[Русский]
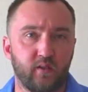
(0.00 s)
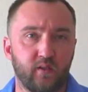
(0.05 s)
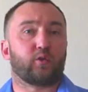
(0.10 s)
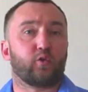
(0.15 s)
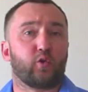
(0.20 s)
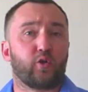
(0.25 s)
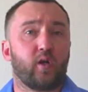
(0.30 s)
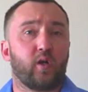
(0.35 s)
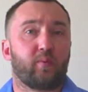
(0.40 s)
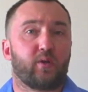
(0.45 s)

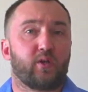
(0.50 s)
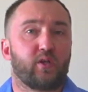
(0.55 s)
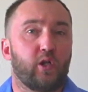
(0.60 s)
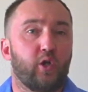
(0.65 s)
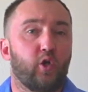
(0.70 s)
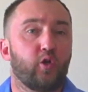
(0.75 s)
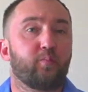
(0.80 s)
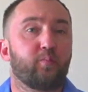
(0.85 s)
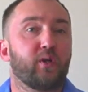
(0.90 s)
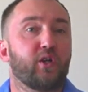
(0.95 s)
который
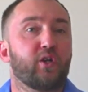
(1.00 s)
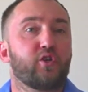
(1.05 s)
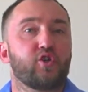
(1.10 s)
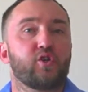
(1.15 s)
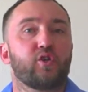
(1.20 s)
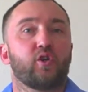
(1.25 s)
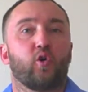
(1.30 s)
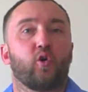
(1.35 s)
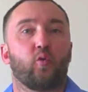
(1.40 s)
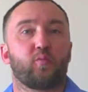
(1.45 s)
определяет
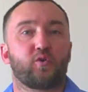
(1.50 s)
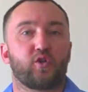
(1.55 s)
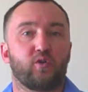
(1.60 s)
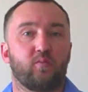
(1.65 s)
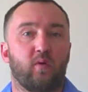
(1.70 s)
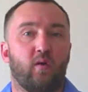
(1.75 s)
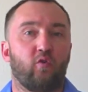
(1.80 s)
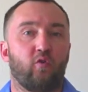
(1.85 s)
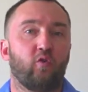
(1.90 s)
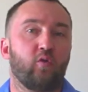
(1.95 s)
перечень
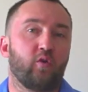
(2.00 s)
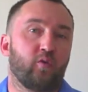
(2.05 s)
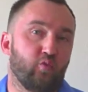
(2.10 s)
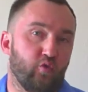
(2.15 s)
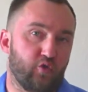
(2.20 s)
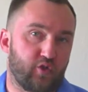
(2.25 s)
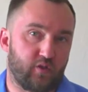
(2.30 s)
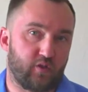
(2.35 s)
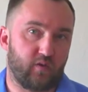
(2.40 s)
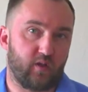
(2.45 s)
общедомового
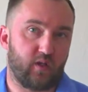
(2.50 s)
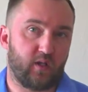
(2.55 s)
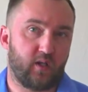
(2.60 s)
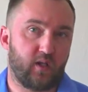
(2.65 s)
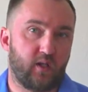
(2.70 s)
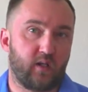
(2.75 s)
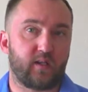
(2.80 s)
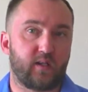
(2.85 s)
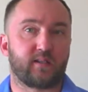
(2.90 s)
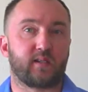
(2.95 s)
имущества.
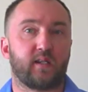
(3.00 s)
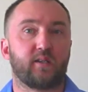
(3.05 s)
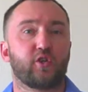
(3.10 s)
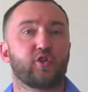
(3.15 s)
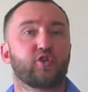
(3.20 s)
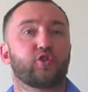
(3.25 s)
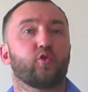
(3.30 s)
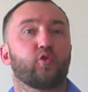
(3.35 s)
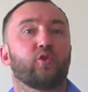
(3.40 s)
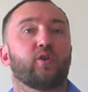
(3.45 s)

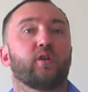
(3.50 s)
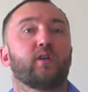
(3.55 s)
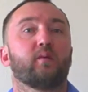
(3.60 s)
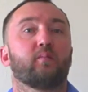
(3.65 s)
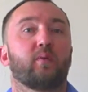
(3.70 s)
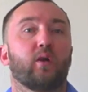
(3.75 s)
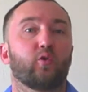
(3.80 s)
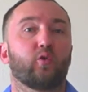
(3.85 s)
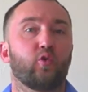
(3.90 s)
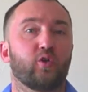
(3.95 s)
Содержит он и
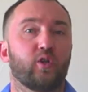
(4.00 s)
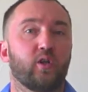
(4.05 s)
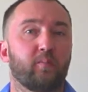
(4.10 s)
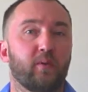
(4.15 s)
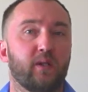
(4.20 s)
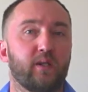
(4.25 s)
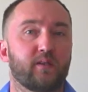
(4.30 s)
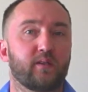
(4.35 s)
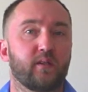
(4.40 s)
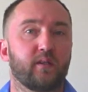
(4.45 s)
балконные
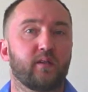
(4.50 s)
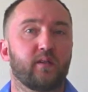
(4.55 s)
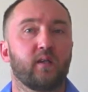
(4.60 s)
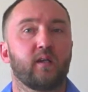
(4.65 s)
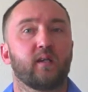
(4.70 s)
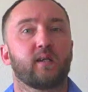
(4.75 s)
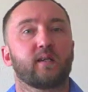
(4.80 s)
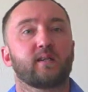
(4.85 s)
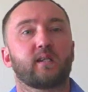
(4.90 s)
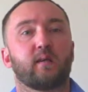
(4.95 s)
плиты,
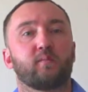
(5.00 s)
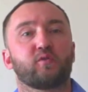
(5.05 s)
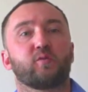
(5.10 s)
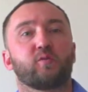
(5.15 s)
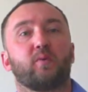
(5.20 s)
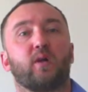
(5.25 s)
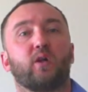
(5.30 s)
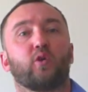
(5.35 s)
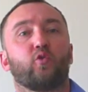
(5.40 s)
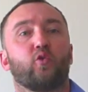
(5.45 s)
сам же
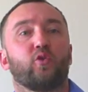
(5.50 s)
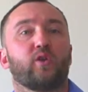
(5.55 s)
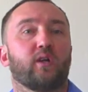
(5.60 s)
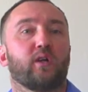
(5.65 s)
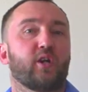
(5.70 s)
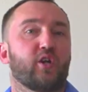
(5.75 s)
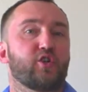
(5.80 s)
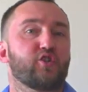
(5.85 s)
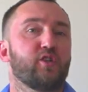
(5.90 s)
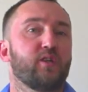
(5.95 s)
балкон,
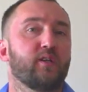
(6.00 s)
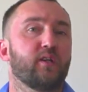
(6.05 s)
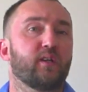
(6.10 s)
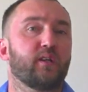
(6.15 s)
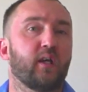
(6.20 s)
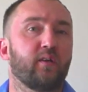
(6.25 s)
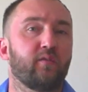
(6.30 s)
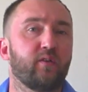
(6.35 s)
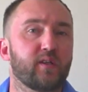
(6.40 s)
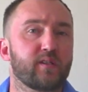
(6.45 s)
ограждение,
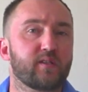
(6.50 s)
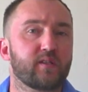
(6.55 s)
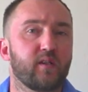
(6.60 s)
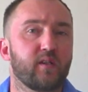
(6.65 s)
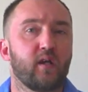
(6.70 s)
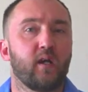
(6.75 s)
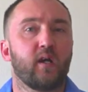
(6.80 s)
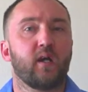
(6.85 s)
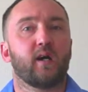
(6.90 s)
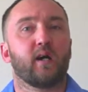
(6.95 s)
навес,
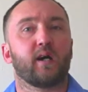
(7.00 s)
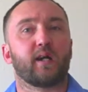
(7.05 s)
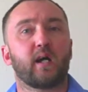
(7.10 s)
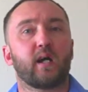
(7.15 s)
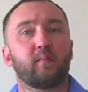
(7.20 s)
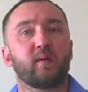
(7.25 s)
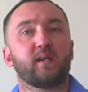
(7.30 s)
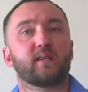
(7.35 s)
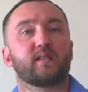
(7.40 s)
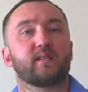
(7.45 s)

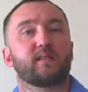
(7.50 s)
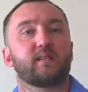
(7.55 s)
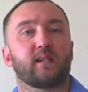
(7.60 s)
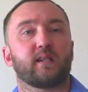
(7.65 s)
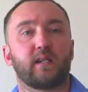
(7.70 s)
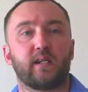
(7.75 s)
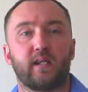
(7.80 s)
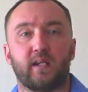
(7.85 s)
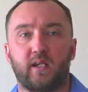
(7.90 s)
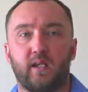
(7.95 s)
рамы и
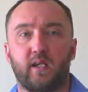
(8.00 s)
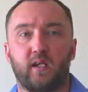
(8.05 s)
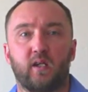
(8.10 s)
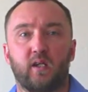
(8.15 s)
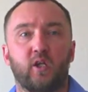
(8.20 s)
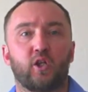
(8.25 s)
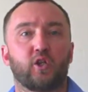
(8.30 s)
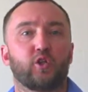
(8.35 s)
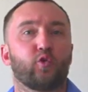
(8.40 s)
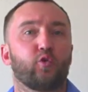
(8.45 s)
застекления.
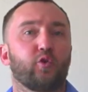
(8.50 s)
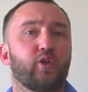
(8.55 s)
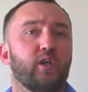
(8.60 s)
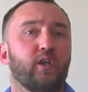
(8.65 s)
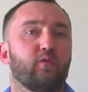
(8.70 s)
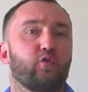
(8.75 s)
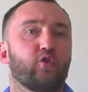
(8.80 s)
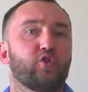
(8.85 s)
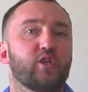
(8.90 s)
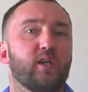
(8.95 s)

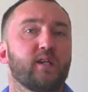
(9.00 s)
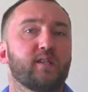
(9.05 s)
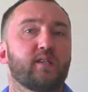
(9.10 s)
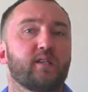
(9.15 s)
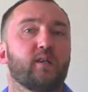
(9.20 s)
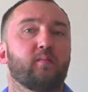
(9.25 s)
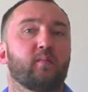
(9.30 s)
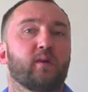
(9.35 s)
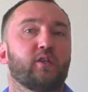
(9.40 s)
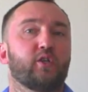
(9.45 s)
Другие его
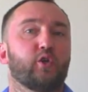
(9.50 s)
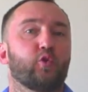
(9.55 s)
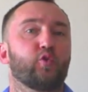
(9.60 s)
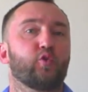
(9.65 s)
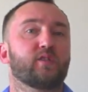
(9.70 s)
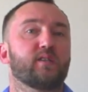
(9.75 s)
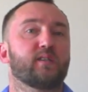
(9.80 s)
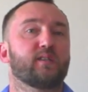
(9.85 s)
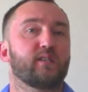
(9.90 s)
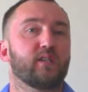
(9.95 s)
части
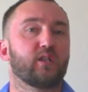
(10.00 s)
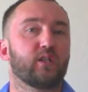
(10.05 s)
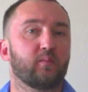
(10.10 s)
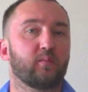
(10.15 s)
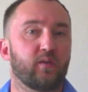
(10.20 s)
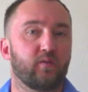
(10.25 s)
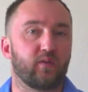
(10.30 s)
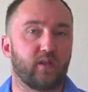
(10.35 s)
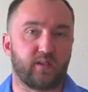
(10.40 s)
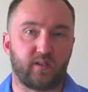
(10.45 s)
ремонтируются
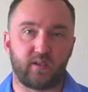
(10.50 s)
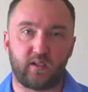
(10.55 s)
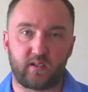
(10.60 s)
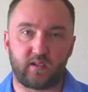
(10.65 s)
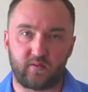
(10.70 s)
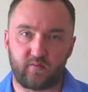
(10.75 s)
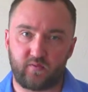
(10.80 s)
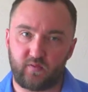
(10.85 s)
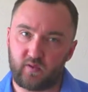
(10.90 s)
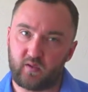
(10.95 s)
силами
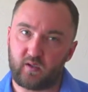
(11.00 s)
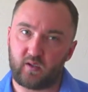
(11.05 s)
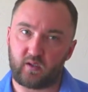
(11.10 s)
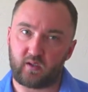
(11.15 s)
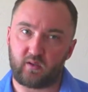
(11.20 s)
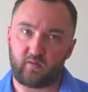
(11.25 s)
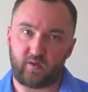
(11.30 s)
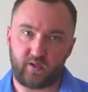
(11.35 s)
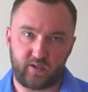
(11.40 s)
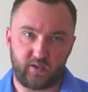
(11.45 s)
владельцев
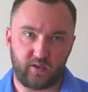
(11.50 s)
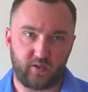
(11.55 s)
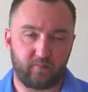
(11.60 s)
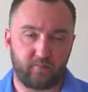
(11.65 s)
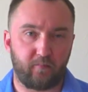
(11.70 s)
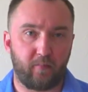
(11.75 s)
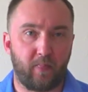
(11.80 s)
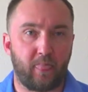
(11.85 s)
квартир.